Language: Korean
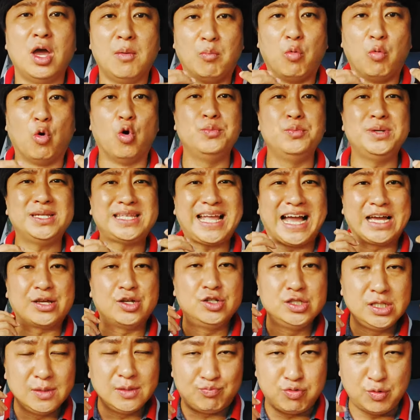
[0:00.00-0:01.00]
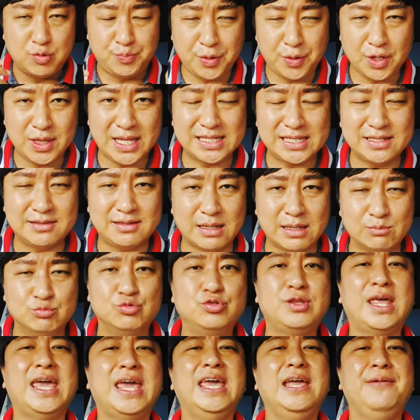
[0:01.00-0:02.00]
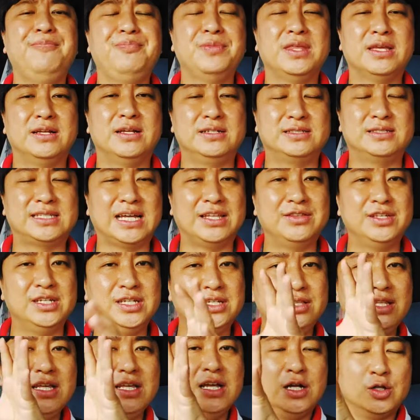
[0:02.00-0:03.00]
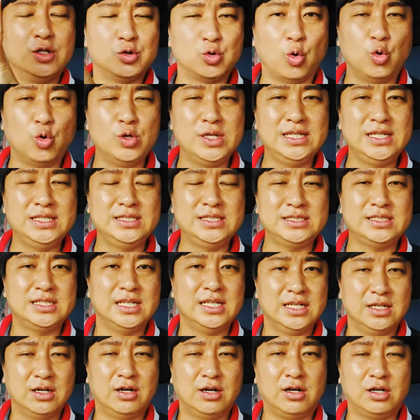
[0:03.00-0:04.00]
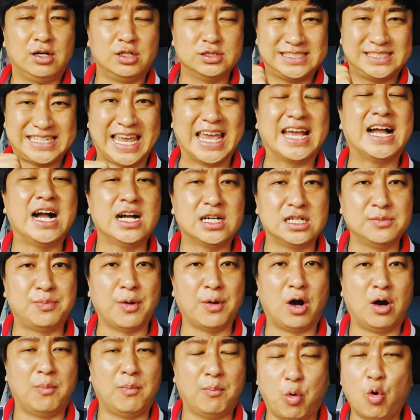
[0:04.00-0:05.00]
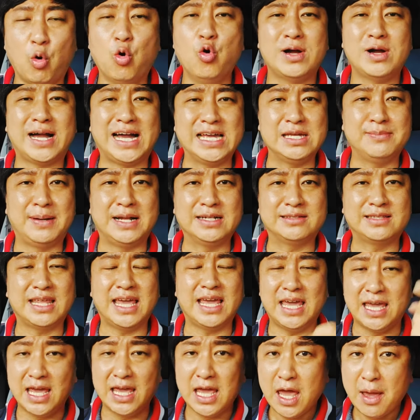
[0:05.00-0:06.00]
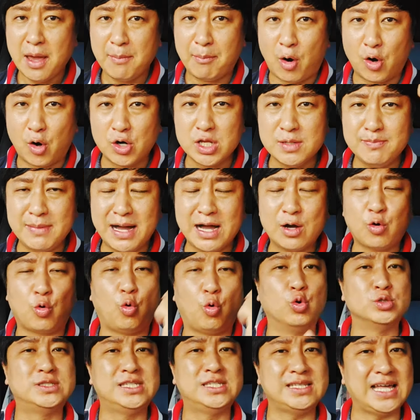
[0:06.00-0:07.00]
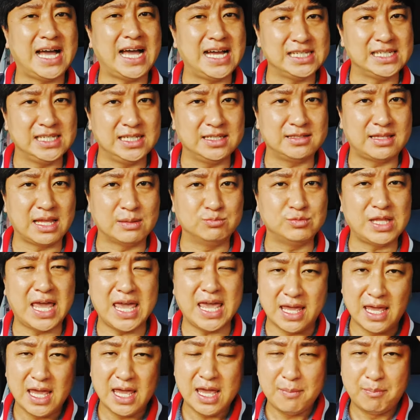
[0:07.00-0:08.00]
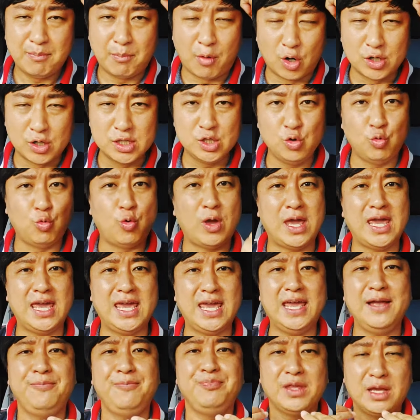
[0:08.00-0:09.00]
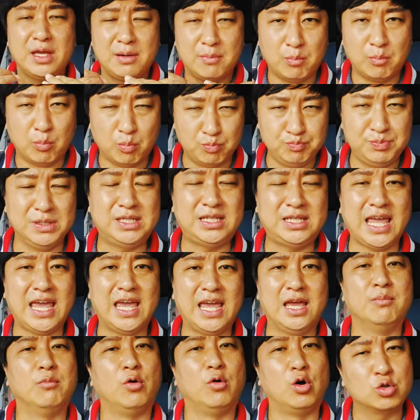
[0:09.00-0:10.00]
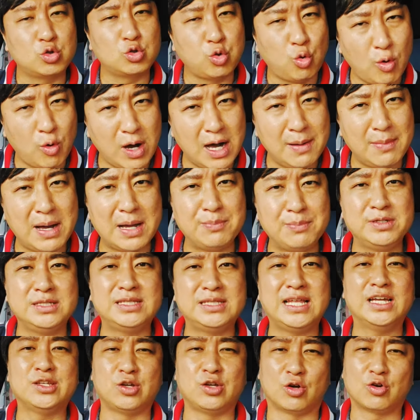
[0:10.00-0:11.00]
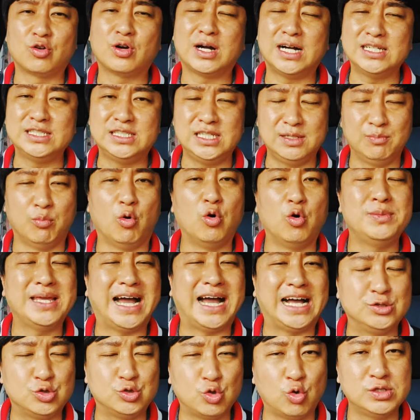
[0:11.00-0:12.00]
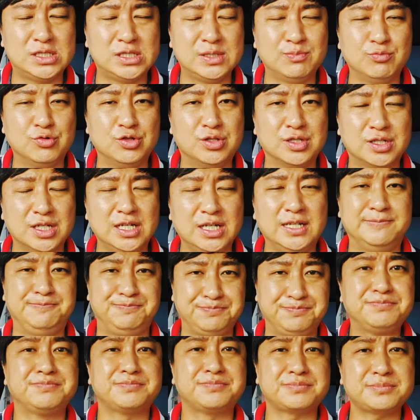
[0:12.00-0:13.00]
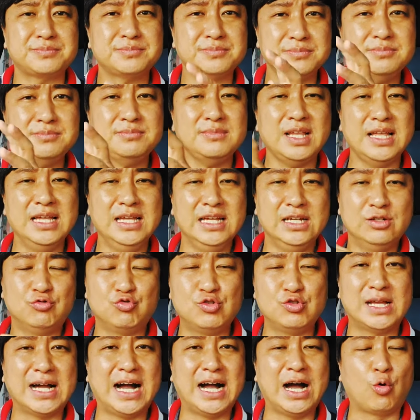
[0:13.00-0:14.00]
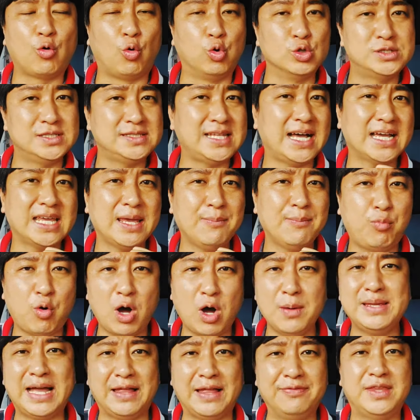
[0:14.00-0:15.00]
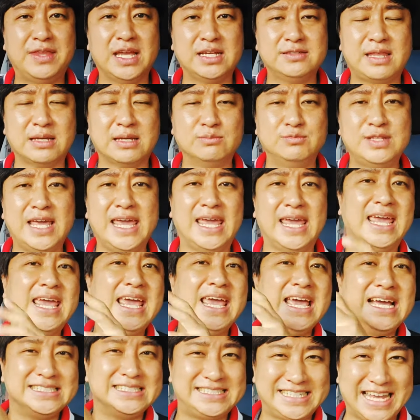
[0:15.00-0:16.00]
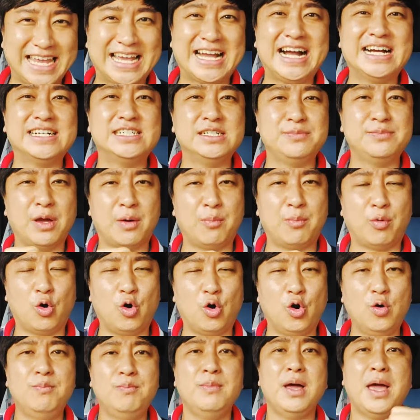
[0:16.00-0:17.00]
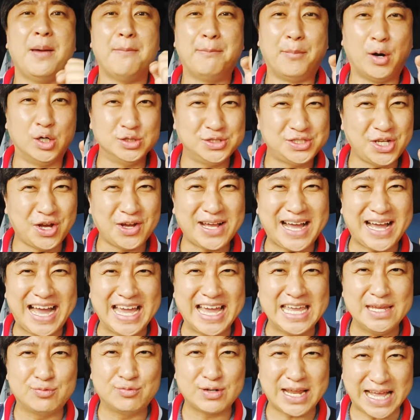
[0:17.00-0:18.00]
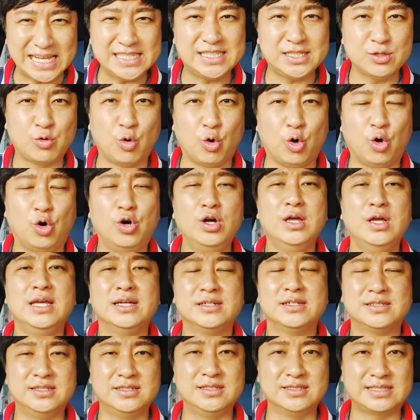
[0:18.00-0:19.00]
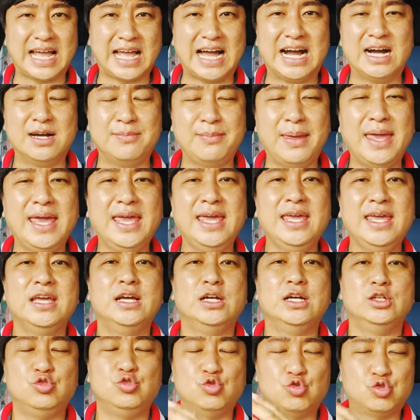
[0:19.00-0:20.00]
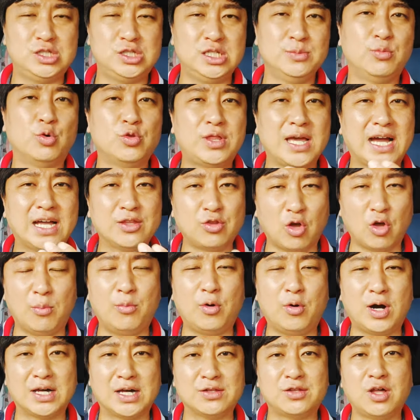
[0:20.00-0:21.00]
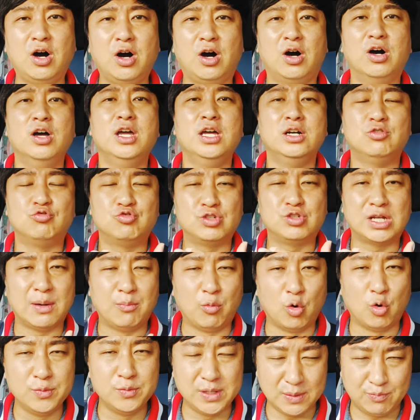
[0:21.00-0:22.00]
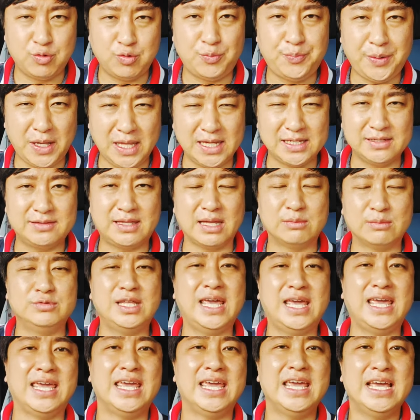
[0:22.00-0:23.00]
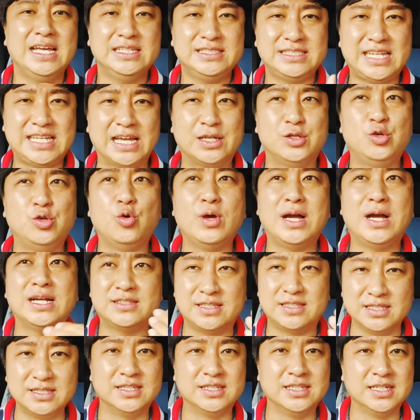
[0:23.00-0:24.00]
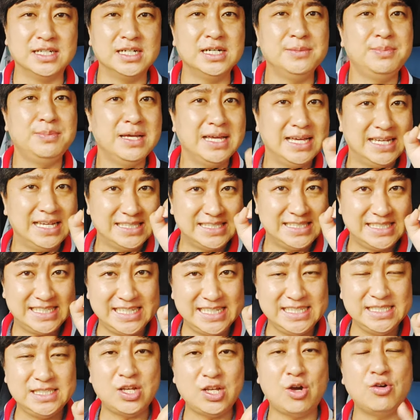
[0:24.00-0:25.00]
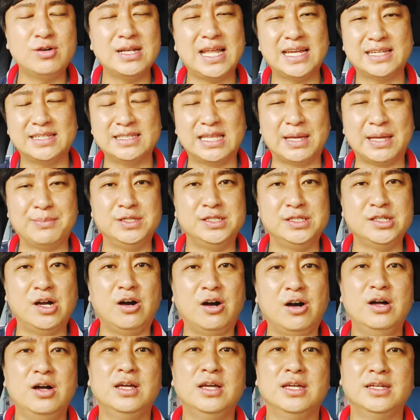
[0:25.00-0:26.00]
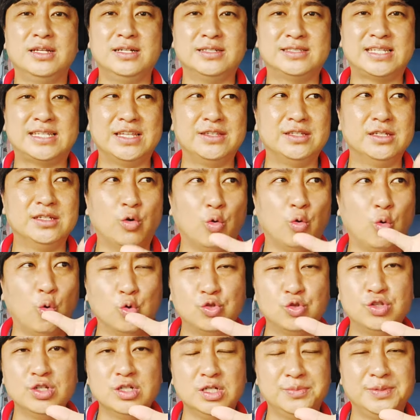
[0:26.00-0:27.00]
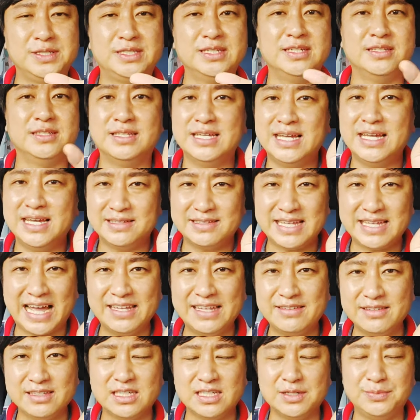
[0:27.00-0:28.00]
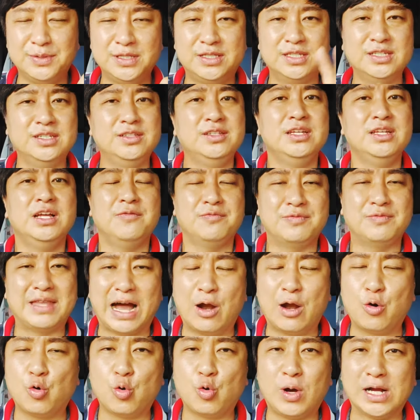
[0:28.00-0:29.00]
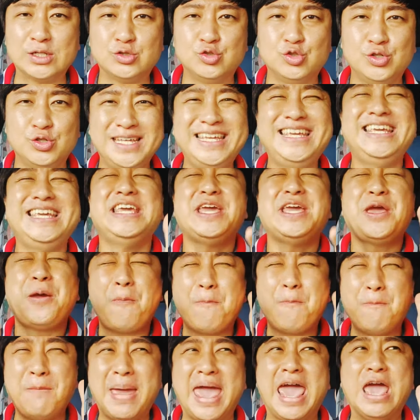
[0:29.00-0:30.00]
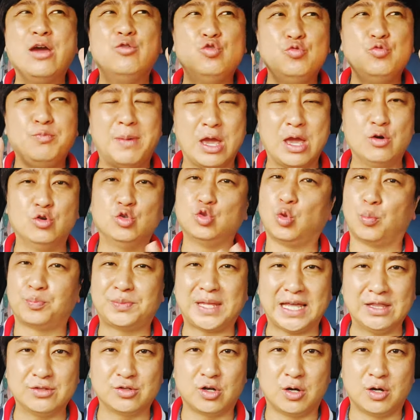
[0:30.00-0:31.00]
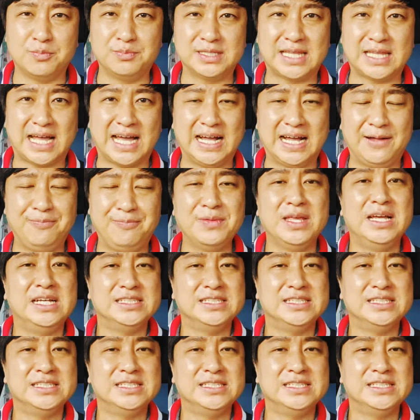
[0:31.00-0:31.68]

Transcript: 몸이 당연히 불편하기 때문에 일단은 노인 어, 제가급여 보험 가입할 때 머리만 고지사항이기 때문에 머리 외에 밑에 뭐 소아마비나 여러 가지 몸이 안 좋으신 분들은 우리가 고지사항에 포함이 안 되기 때문에 제가급여 보험 먼저 가입을 하시고 그 다음에 65세가 넘어가서 우리가 몸이 불편하기 때문에 장기요양 등급 신청을 하게 되면요. 일단은 5등급이든 4등급이든 나올 확률이 매우 매우 높다는 겁니다.